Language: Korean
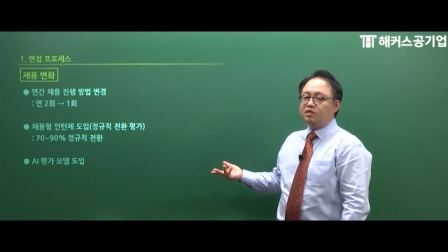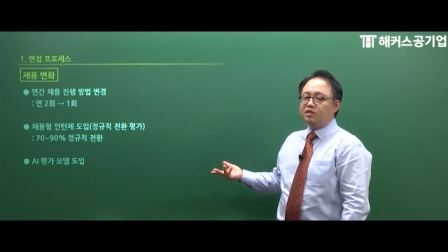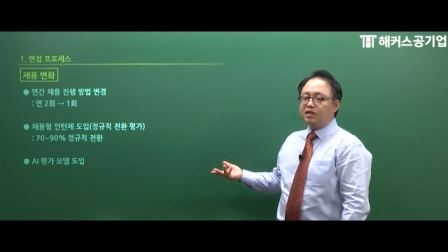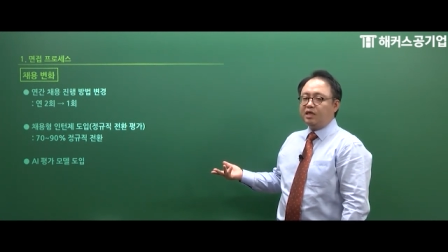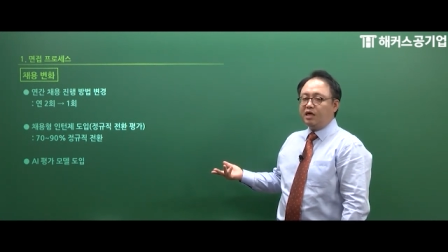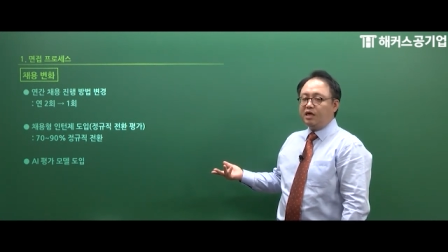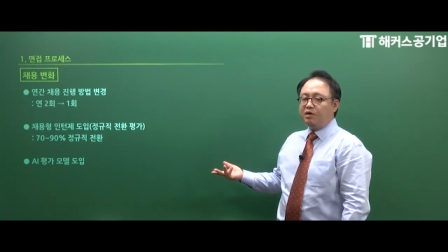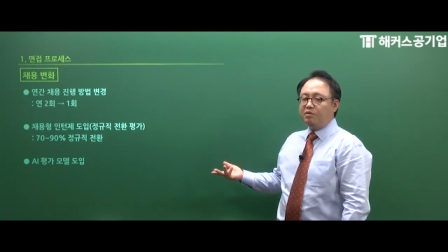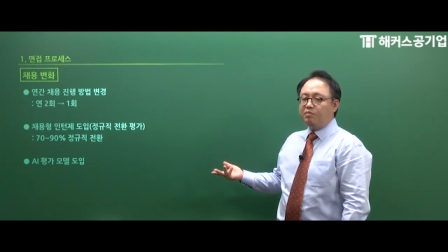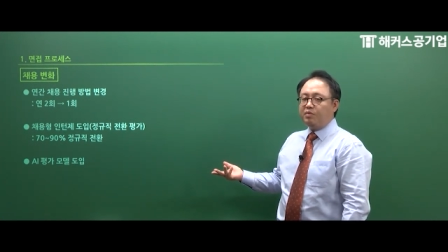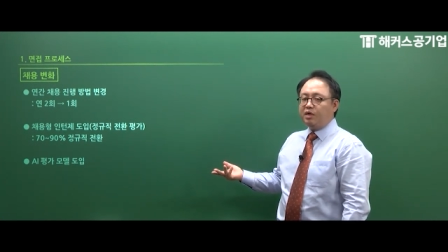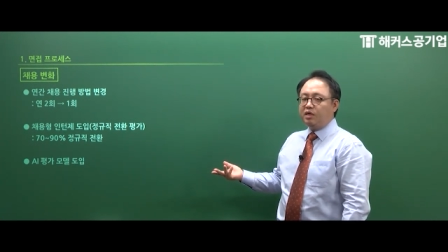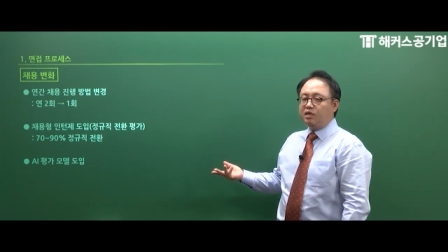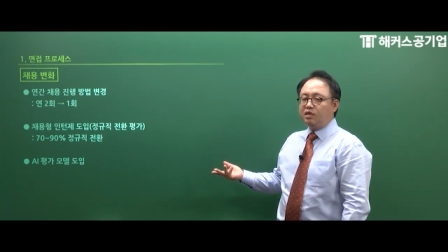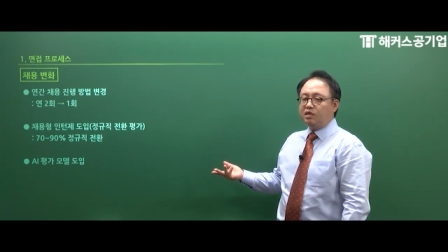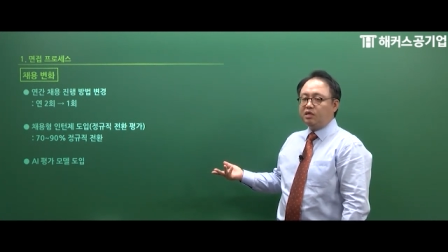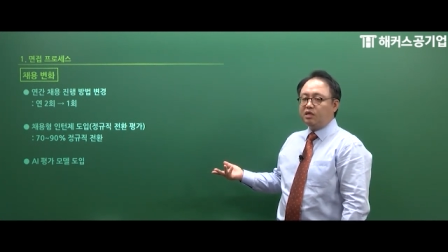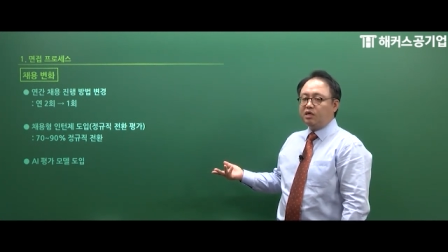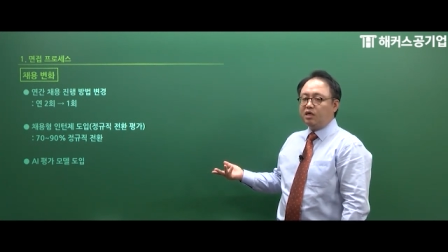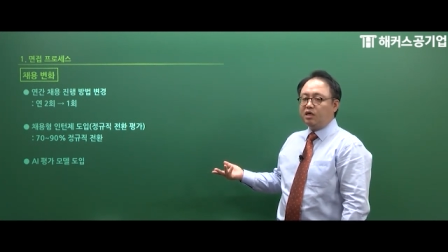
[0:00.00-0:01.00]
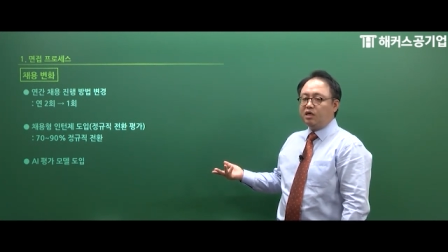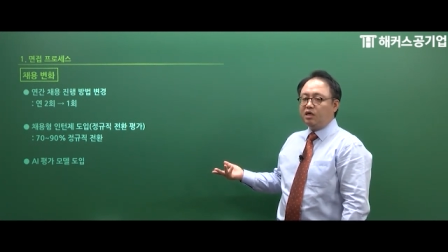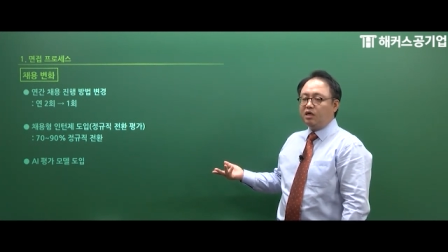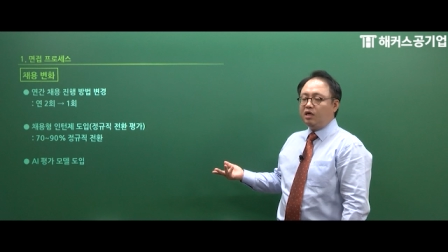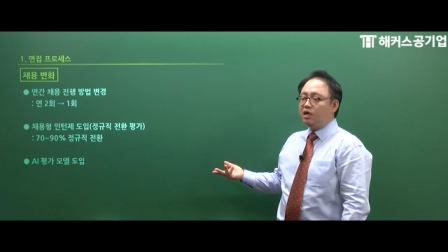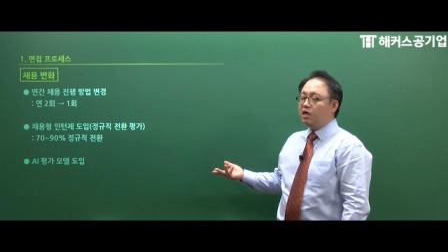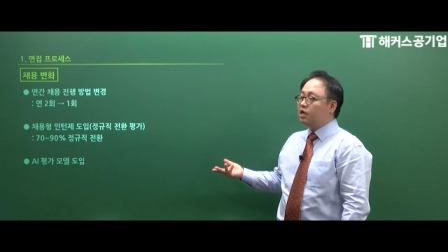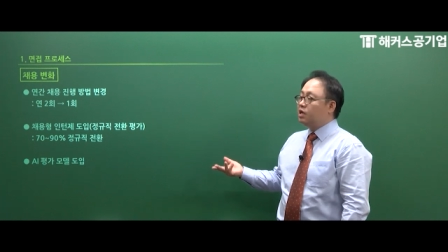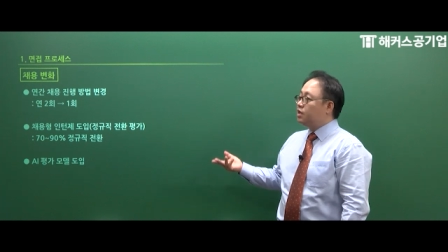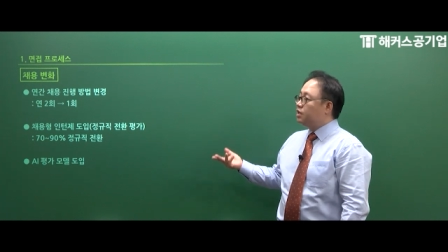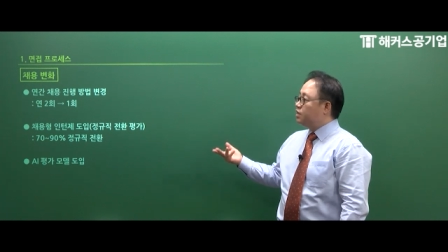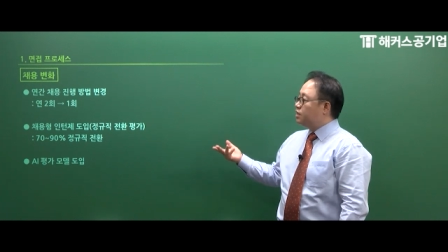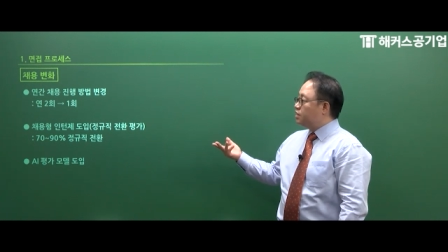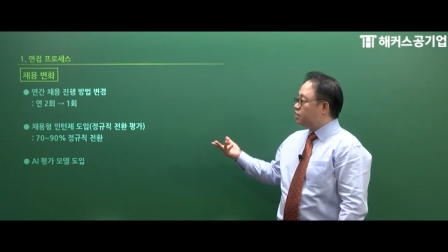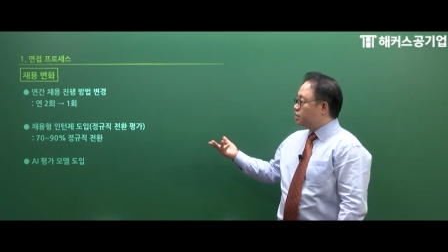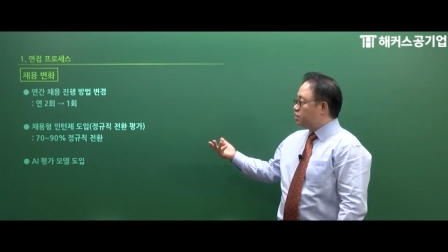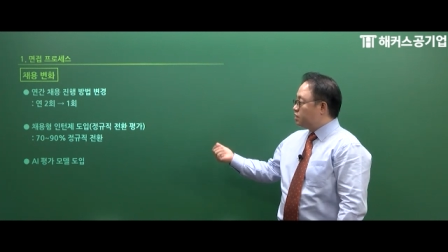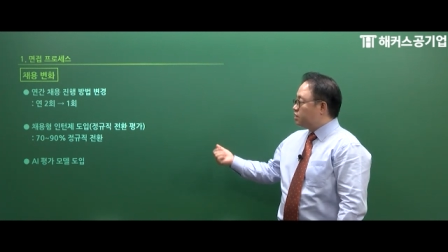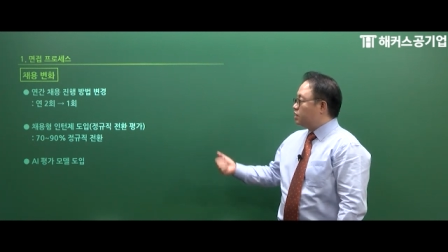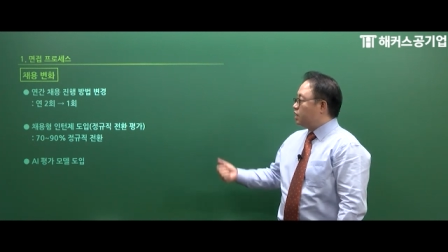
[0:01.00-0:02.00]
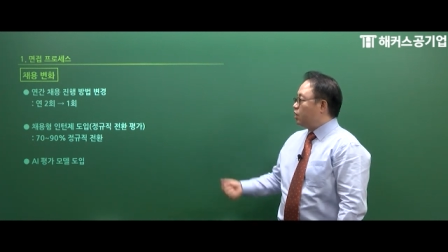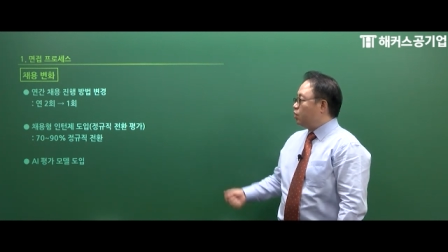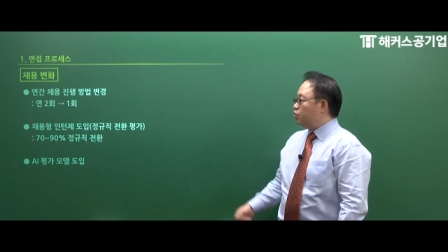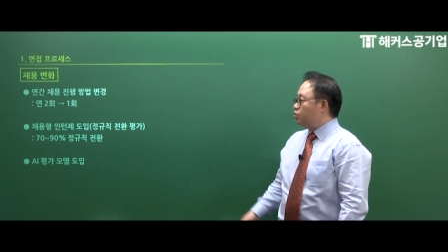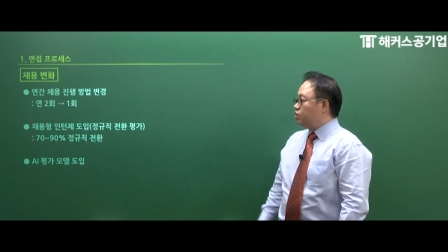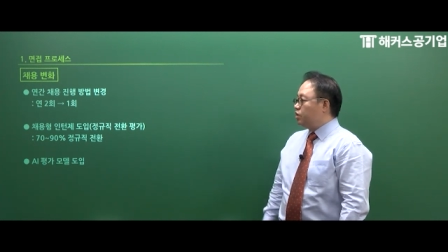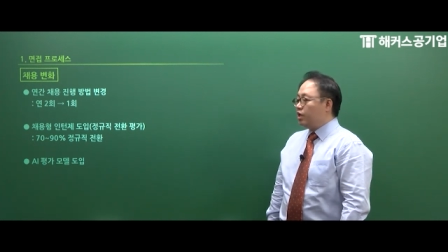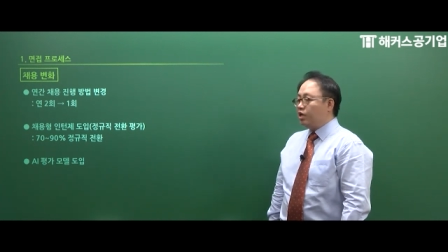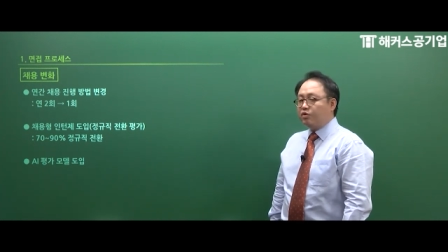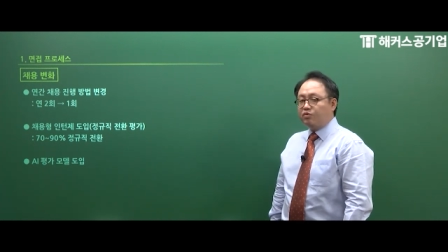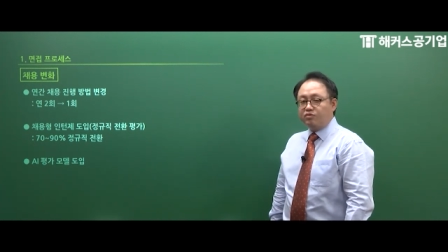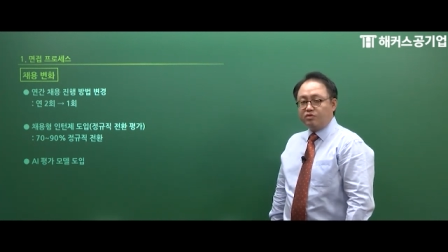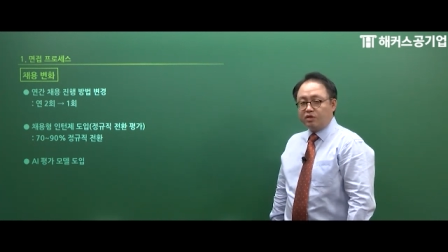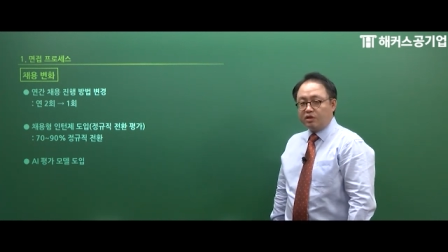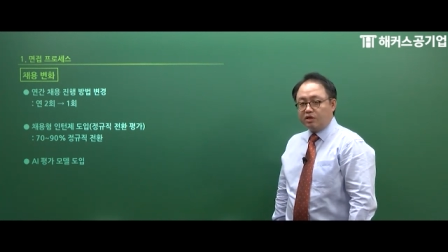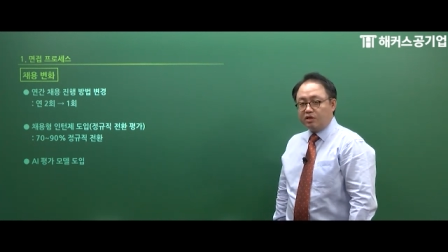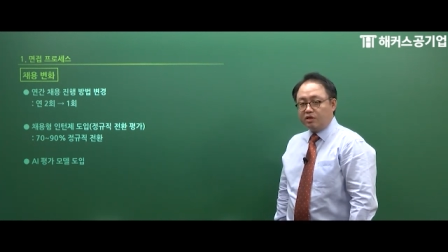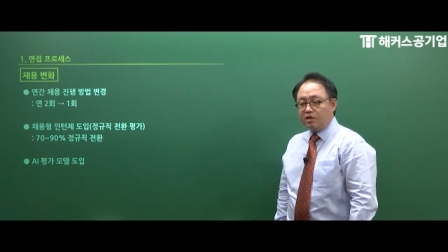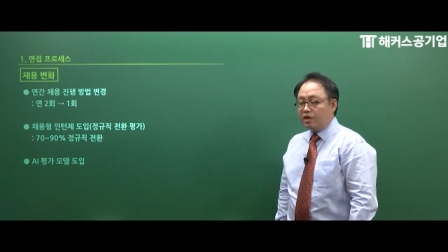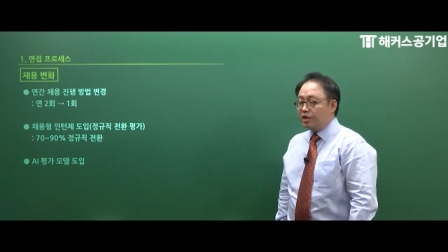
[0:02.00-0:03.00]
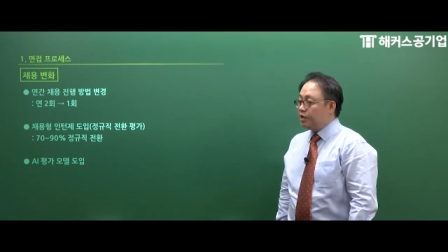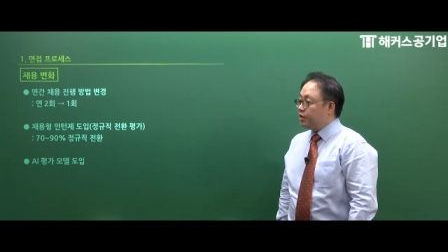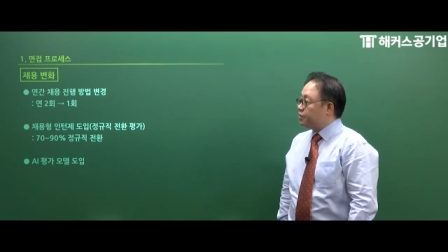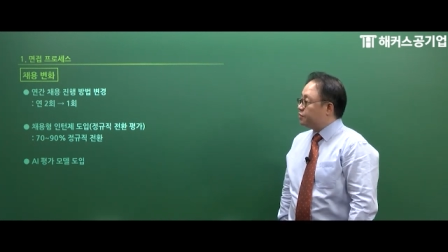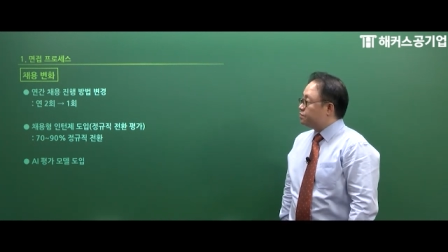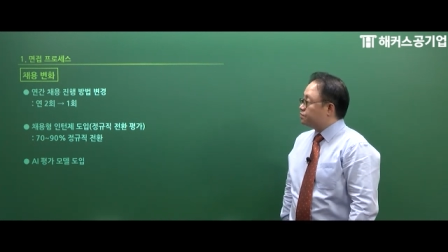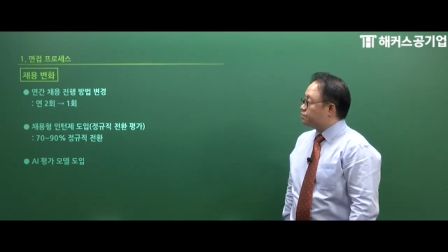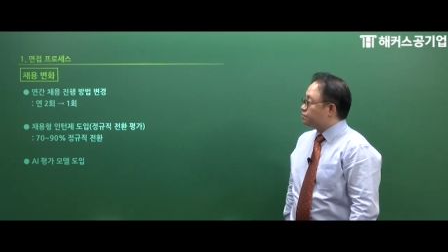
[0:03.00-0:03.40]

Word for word: 상반기에 나온 내용들인데